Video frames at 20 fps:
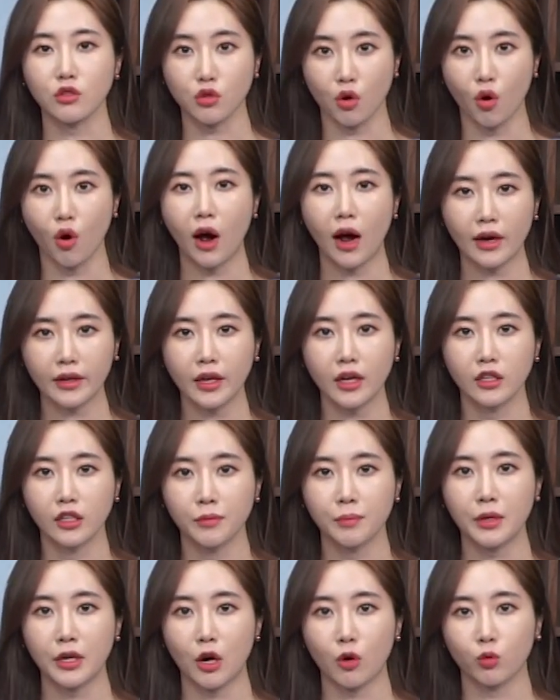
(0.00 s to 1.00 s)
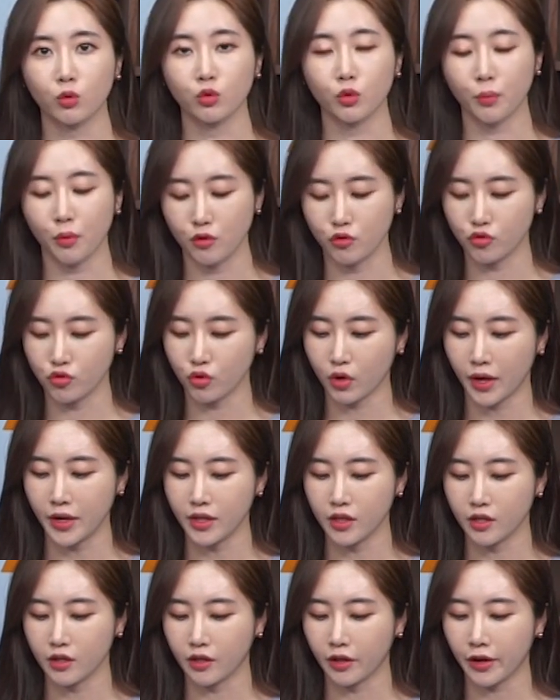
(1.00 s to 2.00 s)
저항의 의미라고도 볼 수가
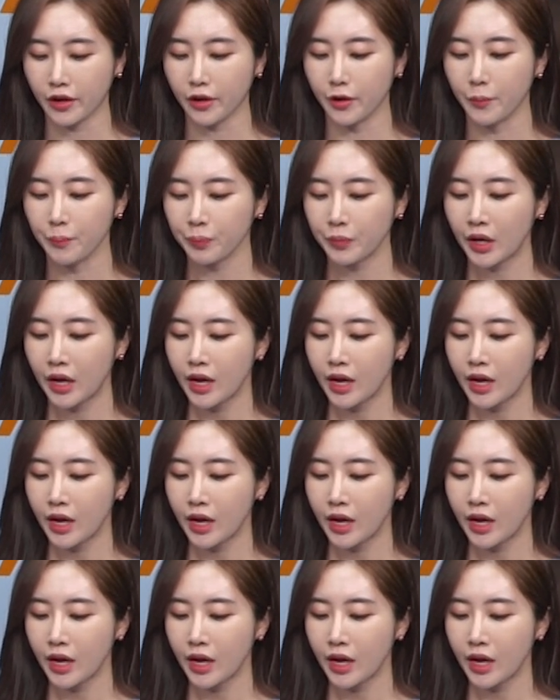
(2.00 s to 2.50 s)
있는데요.